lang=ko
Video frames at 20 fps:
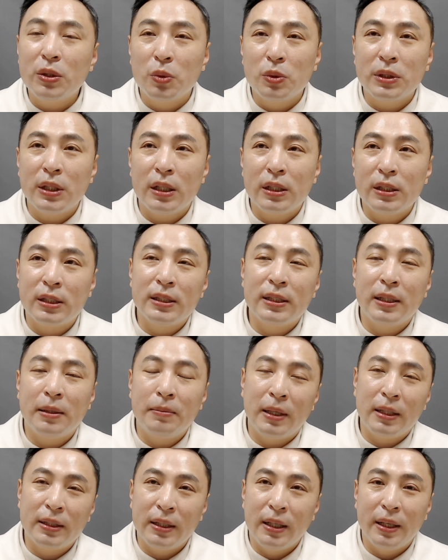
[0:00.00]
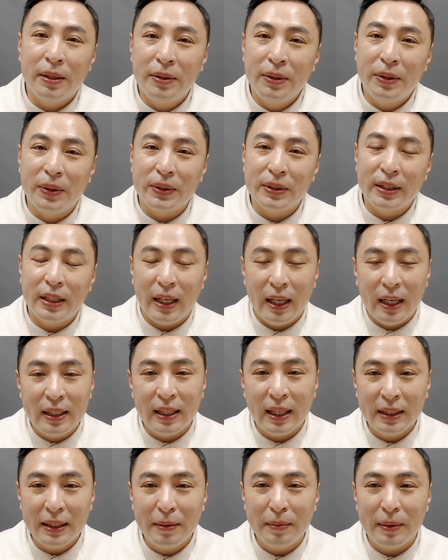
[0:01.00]
농사를 진단 말이에요? 이렇게
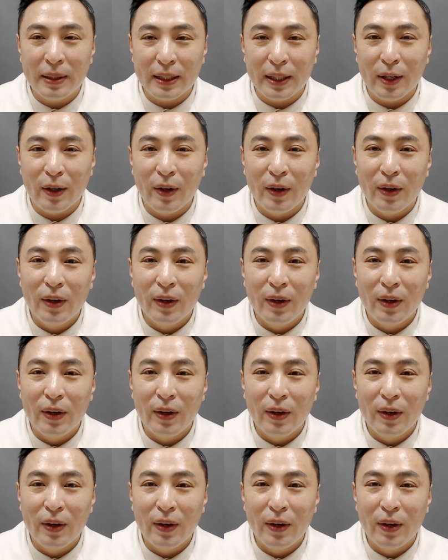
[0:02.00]
얘기를 한단 말이에요.